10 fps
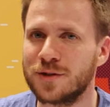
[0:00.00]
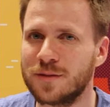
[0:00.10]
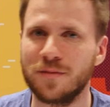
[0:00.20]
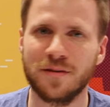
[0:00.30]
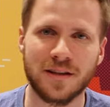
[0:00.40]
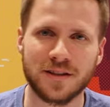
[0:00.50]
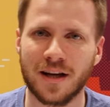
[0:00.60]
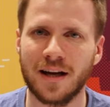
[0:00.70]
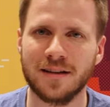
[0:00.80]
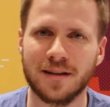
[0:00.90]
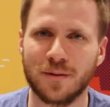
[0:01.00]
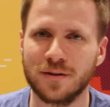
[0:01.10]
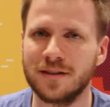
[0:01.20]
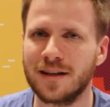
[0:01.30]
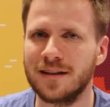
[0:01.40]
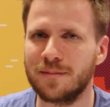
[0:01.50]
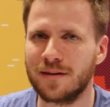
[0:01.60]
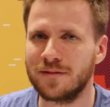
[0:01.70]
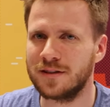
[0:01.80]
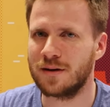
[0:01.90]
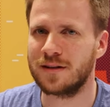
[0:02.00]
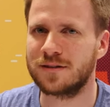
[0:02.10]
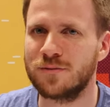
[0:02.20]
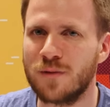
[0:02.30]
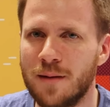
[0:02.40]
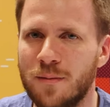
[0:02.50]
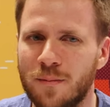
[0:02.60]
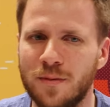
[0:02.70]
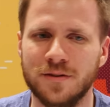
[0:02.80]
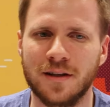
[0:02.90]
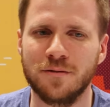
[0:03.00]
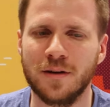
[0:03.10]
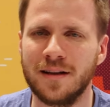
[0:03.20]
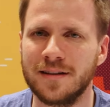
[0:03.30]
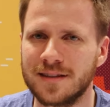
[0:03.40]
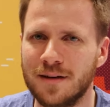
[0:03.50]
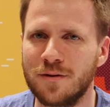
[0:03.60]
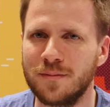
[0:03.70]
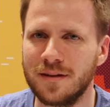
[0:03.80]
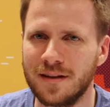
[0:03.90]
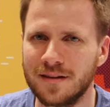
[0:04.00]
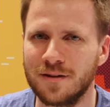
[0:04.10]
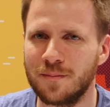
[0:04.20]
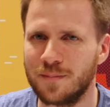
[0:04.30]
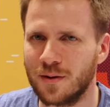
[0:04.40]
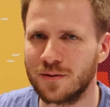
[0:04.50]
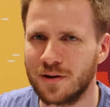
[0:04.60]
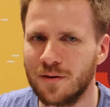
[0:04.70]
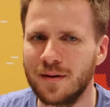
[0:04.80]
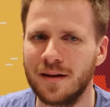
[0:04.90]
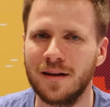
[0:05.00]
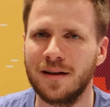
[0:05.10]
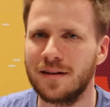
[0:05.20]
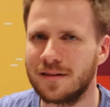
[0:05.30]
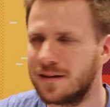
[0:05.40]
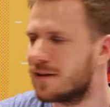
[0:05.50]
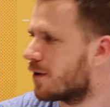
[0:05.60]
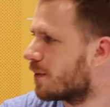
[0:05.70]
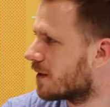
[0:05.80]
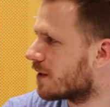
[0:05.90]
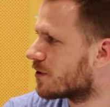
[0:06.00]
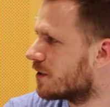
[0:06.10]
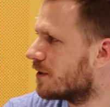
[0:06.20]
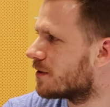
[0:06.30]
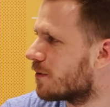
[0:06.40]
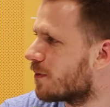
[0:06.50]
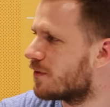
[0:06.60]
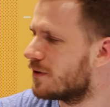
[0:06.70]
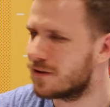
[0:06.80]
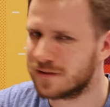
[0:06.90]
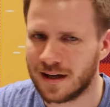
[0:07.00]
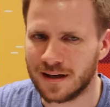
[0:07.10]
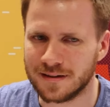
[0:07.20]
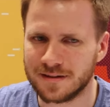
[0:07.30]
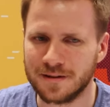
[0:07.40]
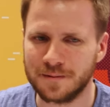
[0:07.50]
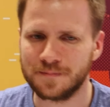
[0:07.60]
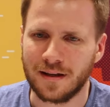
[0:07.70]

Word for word: może powiedzieć, hej, ten model tak naprawdę działa słabo, bo znajduje niecałą jedną piątą tych komentarzy, co powinno znaleźć.